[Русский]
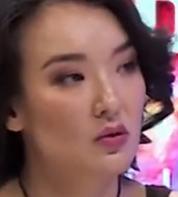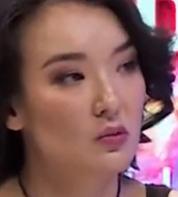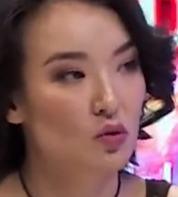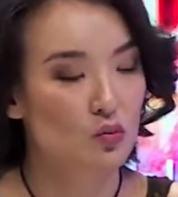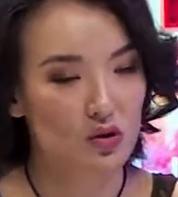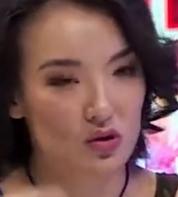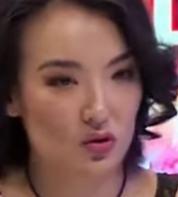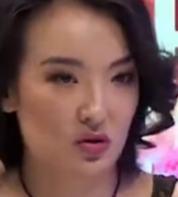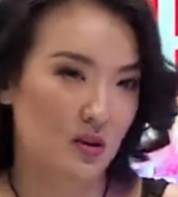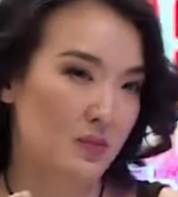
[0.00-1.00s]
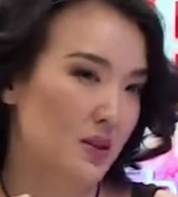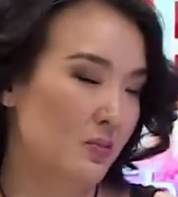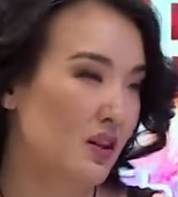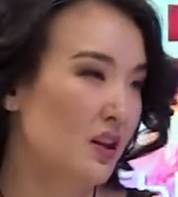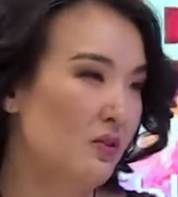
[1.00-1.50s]
Может быть, стоит написать
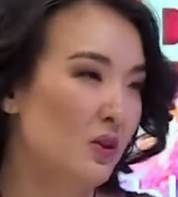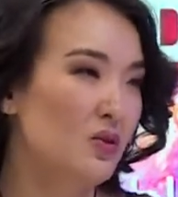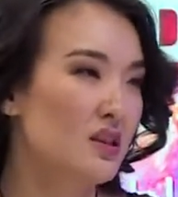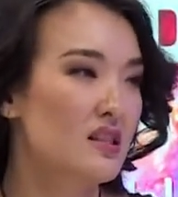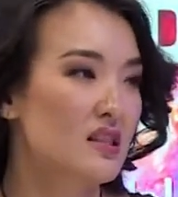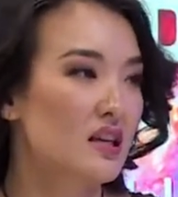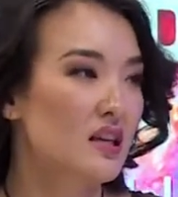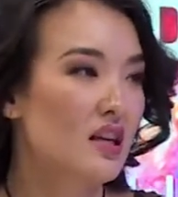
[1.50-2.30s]
по договоренности